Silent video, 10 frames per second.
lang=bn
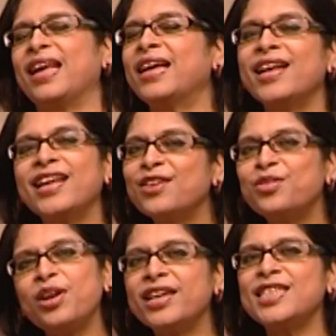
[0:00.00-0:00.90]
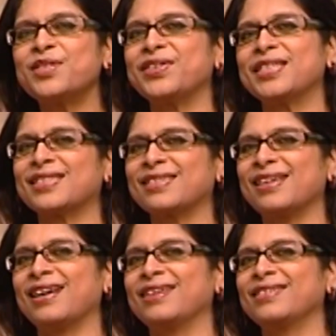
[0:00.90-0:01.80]
এখানে কিন্তু লেডিস ফার্স্ট
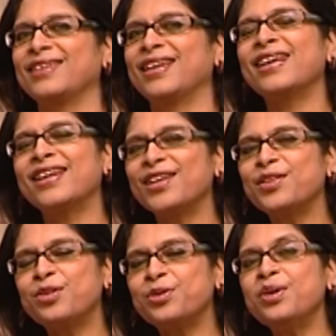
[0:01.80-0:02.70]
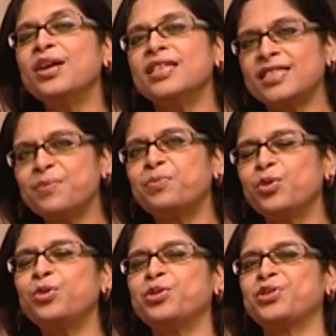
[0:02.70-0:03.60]
না এখানে কিন্তু যে
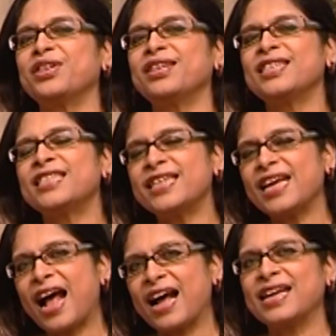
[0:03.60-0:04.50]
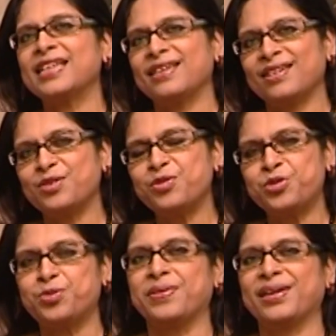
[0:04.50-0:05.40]
পুরুষ সে আগে
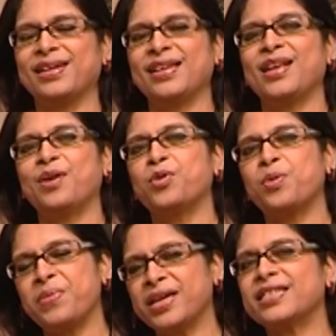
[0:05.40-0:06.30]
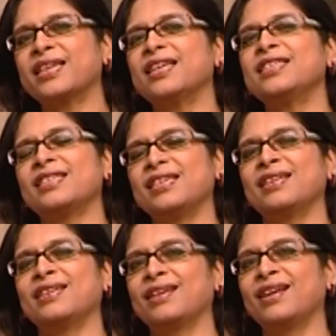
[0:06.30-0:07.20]
উঠবে এবং মেয়েটাকে সে
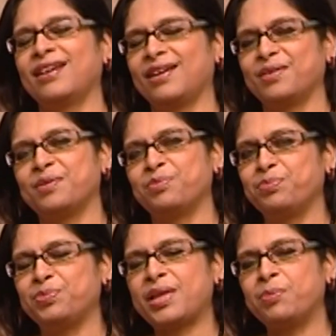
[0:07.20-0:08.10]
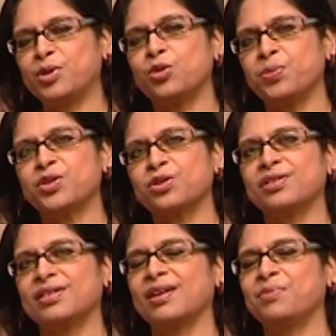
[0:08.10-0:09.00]
তার পেছন পেছন
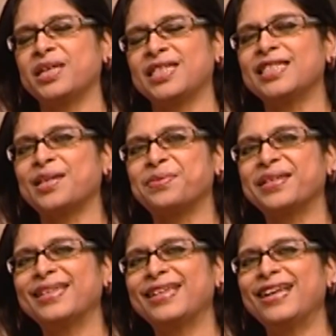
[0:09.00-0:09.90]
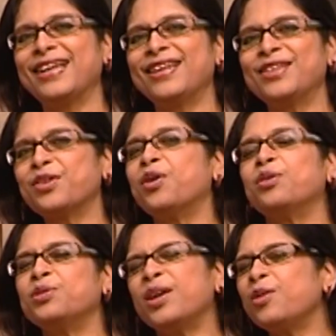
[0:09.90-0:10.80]
মেয়েটা যাবে তো
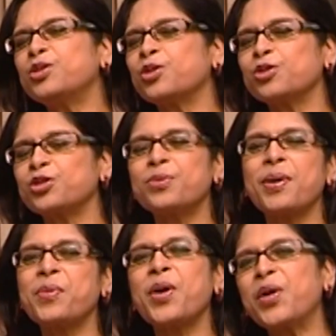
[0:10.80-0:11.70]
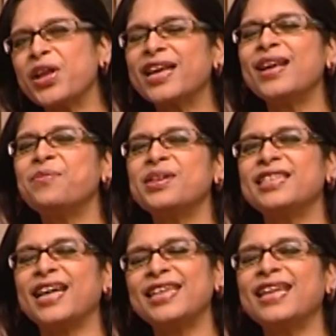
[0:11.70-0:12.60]
এগুলো ছোট ছোট ব্যাপার অনেকেই আমরা
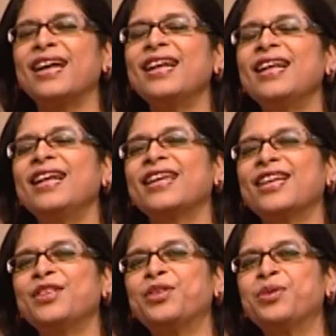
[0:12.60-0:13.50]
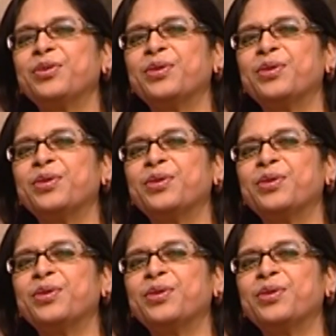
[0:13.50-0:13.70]
জানি না কিন্তু